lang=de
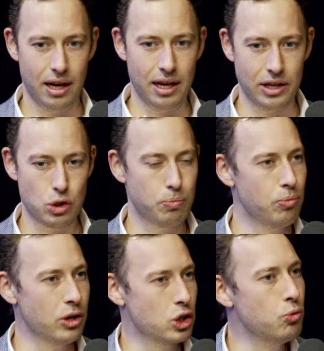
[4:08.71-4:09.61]
ich,
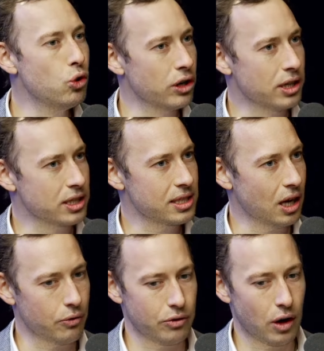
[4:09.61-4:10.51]
ich spüre das
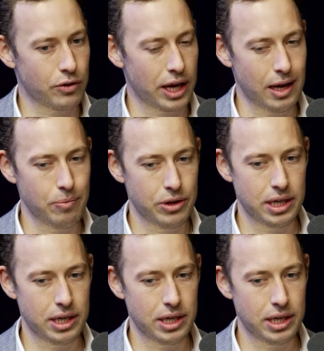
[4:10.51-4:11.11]
auf, auf, einer Ebene,